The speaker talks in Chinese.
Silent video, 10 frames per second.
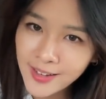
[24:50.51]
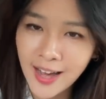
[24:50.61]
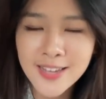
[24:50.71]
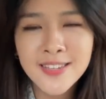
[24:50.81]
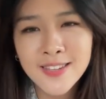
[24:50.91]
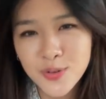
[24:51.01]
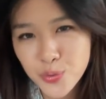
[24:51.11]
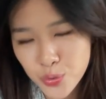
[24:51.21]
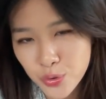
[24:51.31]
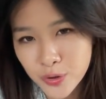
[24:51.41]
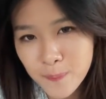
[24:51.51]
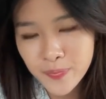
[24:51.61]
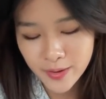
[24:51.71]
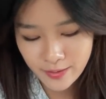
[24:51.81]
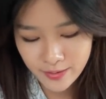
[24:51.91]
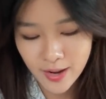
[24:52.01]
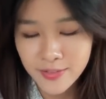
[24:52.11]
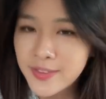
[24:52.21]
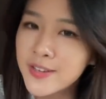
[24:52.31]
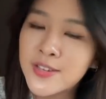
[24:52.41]
还是说
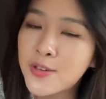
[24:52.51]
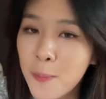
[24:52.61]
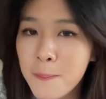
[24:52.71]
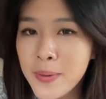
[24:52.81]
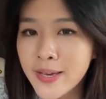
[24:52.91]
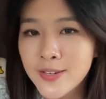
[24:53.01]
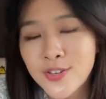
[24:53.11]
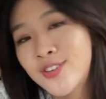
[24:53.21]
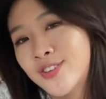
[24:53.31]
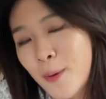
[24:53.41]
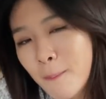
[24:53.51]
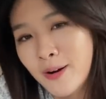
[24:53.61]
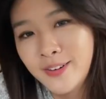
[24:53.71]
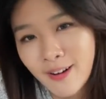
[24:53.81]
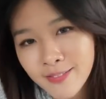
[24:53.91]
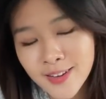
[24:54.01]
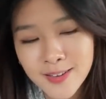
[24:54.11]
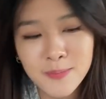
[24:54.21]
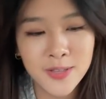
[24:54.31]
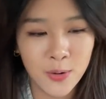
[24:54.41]
人的生命是什么？人的
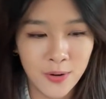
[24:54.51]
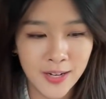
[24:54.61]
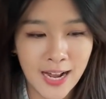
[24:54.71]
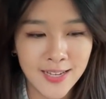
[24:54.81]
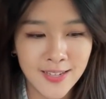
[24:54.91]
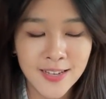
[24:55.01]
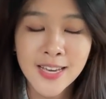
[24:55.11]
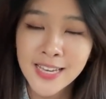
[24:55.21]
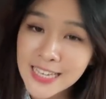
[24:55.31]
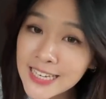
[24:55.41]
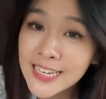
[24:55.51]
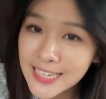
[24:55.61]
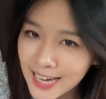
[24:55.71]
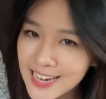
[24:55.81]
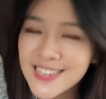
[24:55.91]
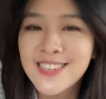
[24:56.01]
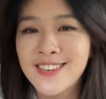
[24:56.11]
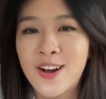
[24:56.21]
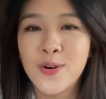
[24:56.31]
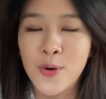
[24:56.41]
生命从何开始？应该是
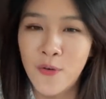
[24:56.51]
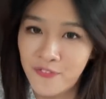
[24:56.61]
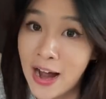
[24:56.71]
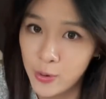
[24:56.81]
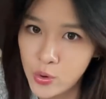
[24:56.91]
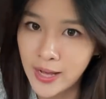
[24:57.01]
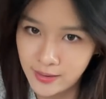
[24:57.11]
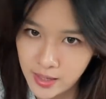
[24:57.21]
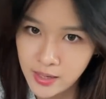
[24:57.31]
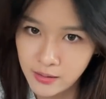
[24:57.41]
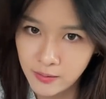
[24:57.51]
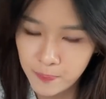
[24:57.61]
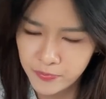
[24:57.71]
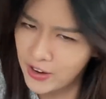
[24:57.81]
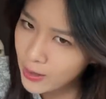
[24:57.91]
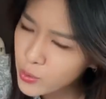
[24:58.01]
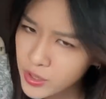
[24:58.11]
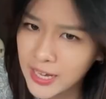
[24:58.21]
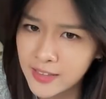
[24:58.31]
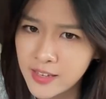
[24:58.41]
要由法律来定义的，法律
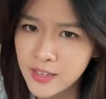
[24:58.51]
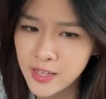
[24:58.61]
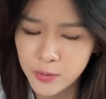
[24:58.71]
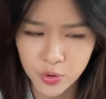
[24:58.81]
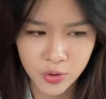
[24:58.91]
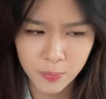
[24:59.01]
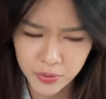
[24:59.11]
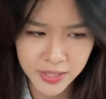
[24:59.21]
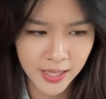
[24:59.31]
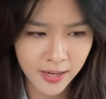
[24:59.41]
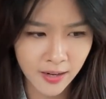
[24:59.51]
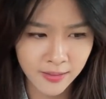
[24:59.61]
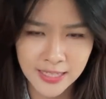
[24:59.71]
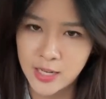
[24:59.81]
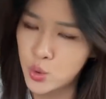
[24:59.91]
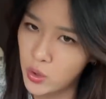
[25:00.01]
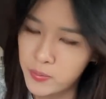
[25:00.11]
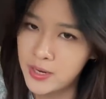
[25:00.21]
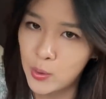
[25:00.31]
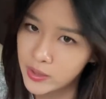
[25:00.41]
应该定义，就是不应该让大家随
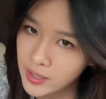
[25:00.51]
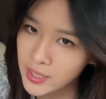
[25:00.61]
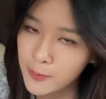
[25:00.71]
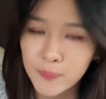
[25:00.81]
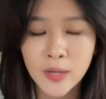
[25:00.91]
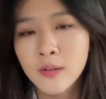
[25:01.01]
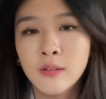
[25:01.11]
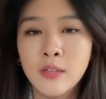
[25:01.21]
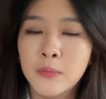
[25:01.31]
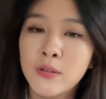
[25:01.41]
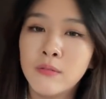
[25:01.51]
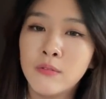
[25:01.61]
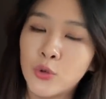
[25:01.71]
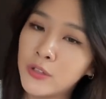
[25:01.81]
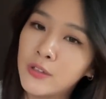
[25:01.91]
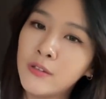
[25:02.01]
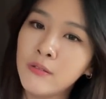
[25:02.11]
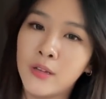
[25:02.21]
便乱定义。你们觉得呢？